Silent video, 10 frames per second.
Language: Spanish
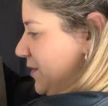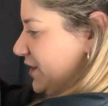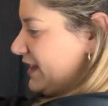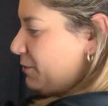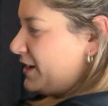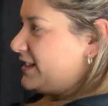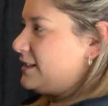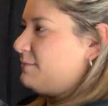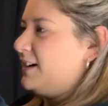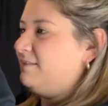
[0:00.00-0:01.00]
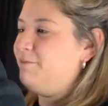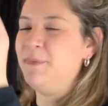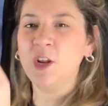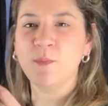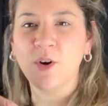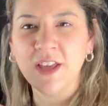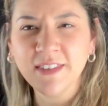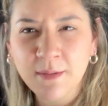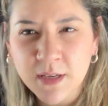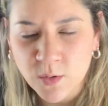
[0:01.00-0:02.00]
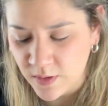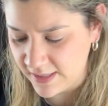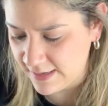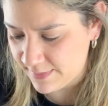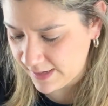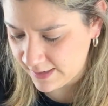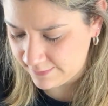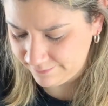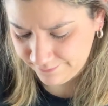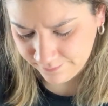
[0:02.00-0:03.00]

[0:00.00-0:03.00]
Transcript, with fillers: Pero está buenísima. Pero Moda, esta me suena esta marca.